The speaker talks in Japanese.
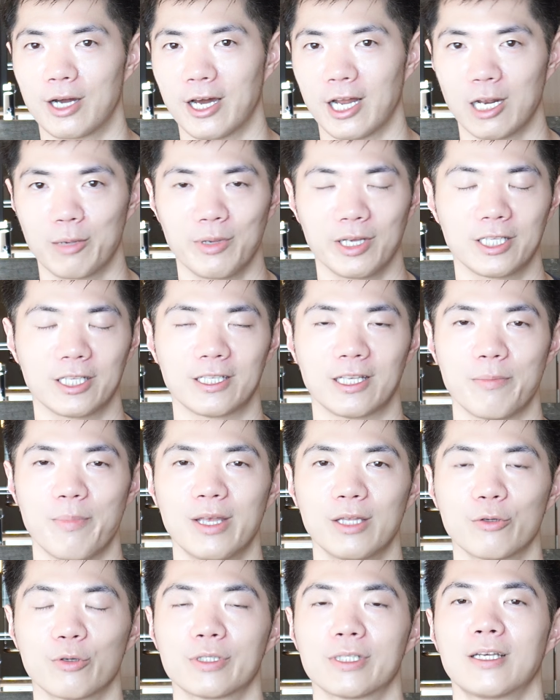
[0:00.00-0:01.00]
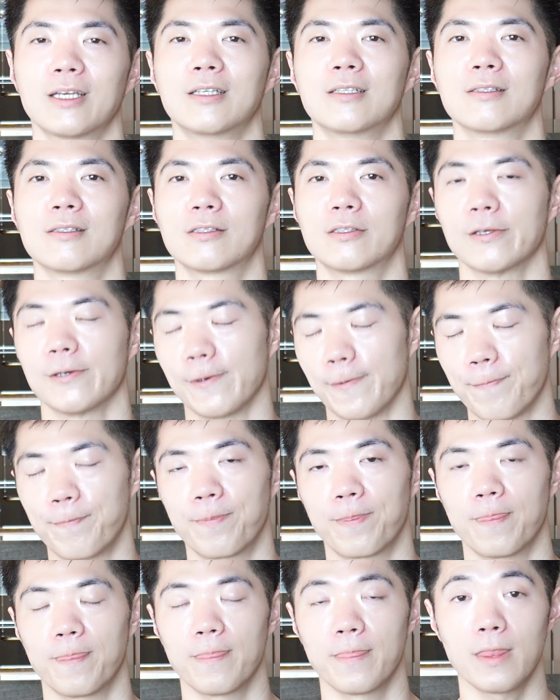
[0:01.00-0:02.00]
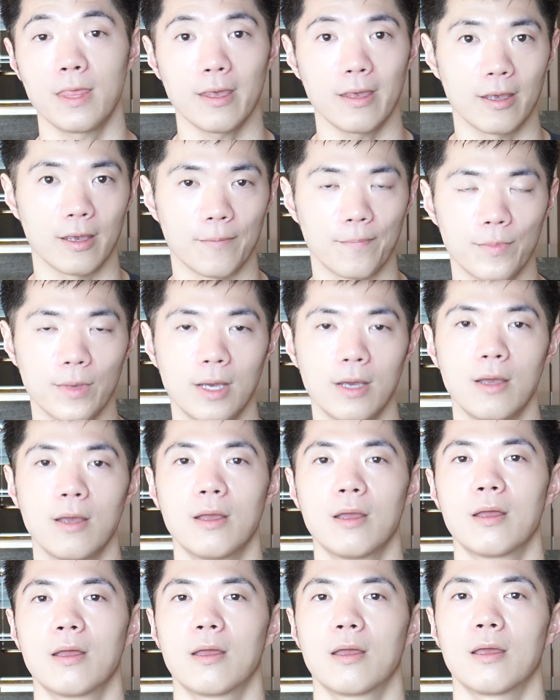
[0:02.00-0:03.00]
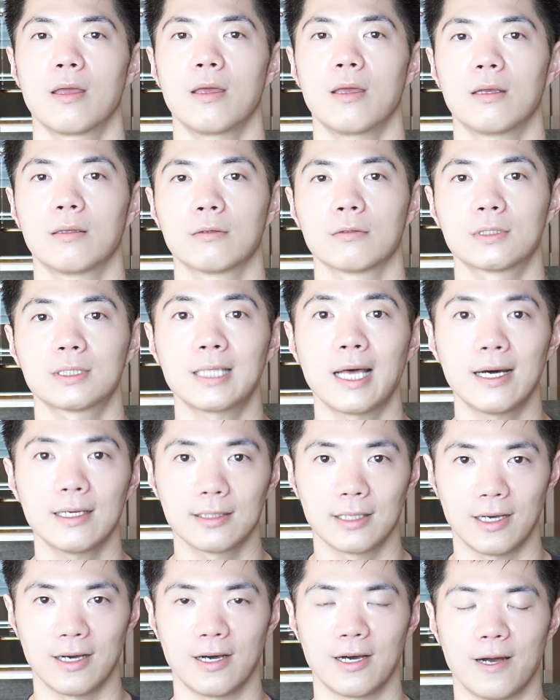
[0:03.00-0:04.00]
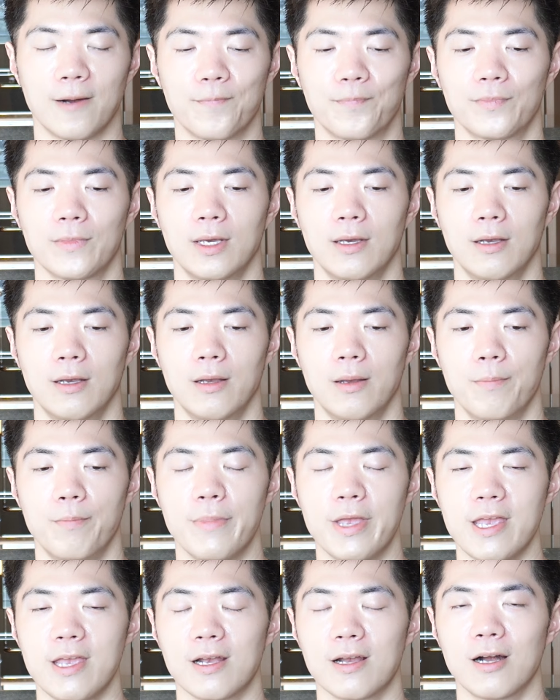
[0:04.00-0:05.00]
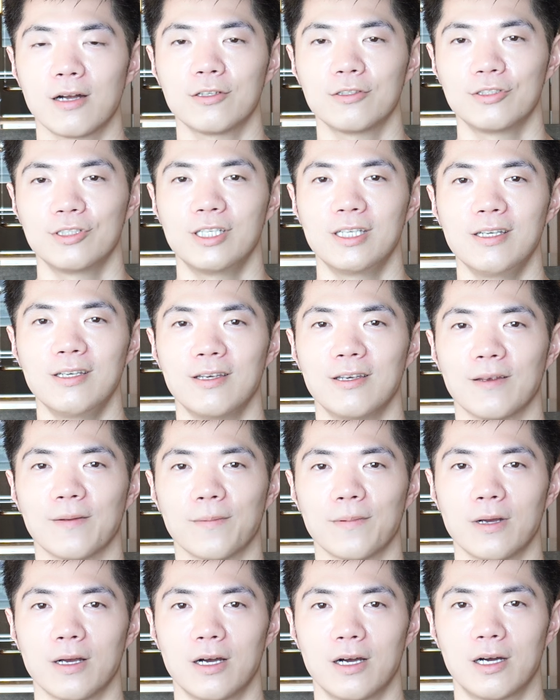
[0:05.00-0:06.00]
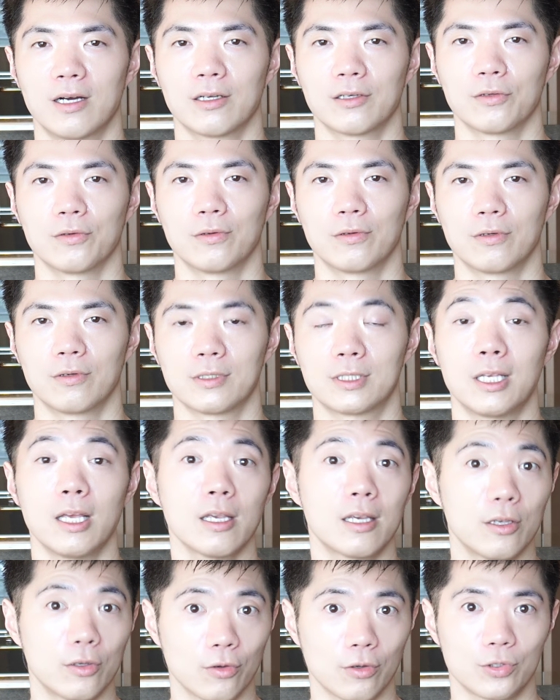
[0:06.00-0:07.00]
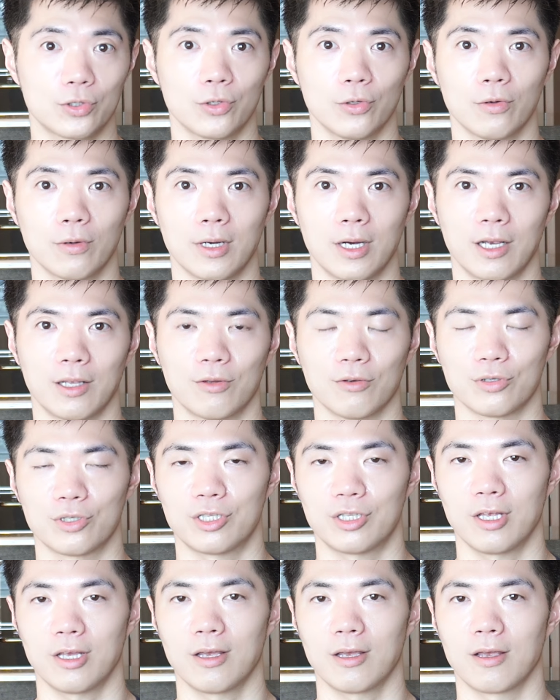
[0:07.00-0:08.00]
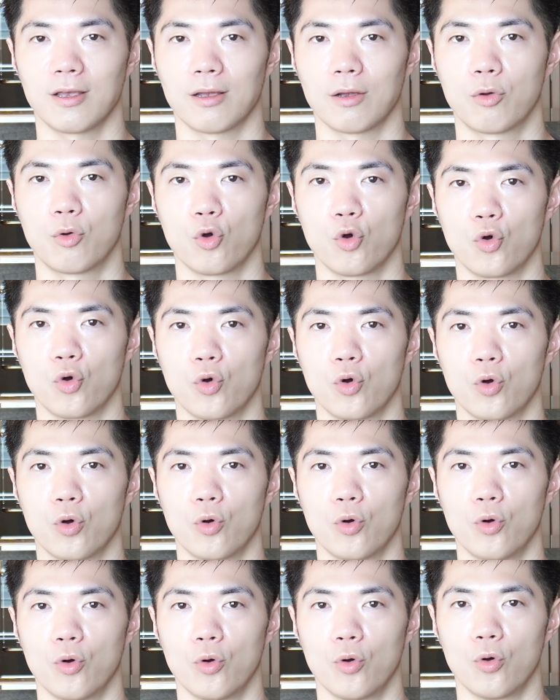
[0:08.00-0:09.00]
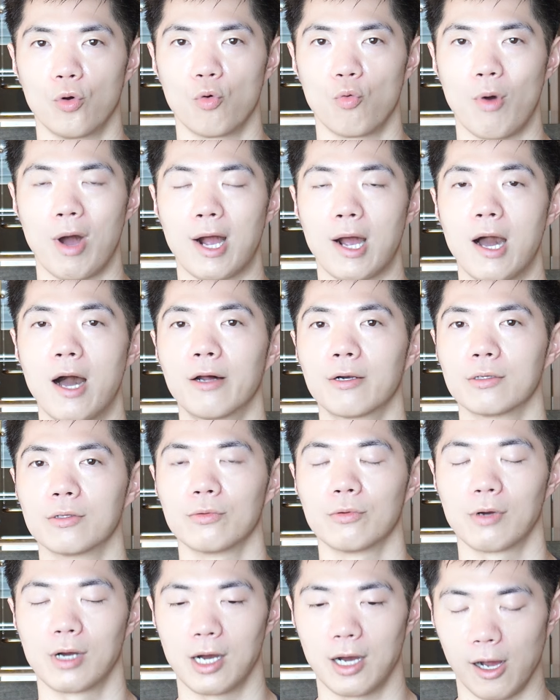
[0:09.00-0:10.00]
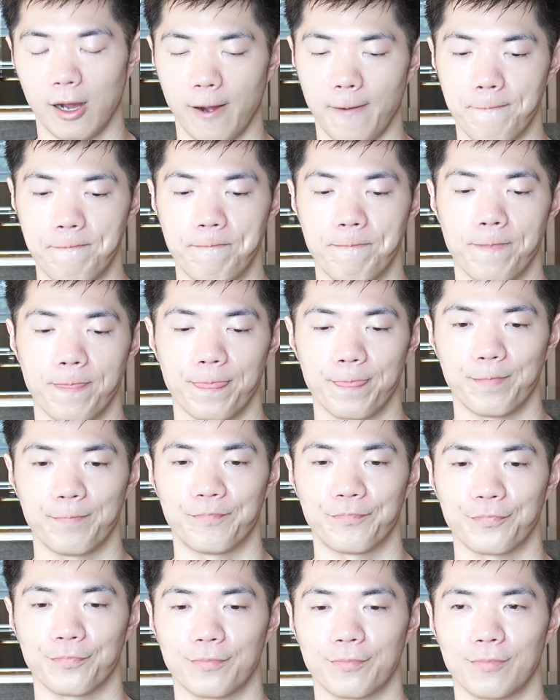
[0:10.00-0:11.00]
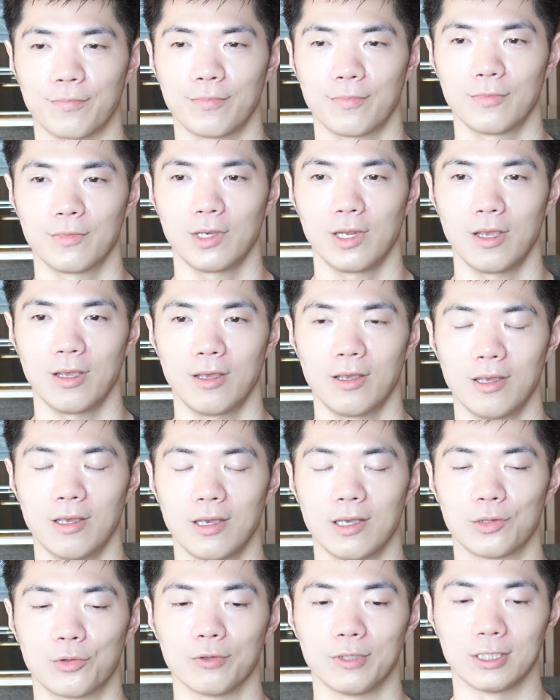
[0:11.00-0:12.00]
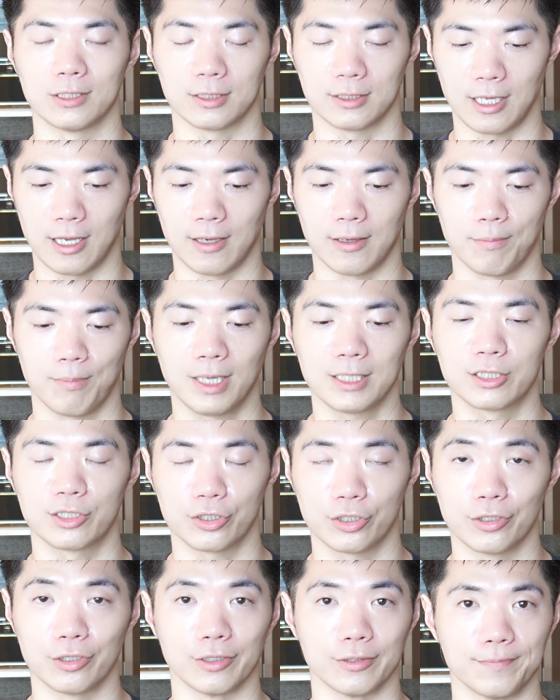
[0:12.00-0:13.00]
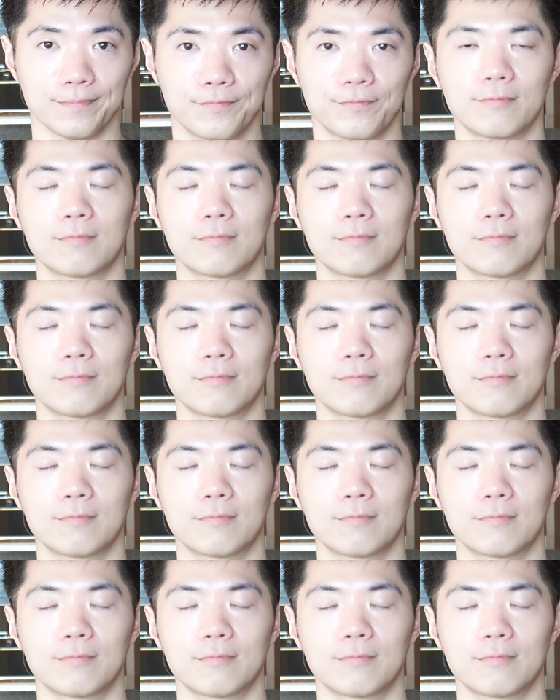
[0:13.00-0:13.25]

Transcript: 絡み合ってて面倒くさいんですよ。で、ただ明確に性機能障害としてこう分かるのがですね、まず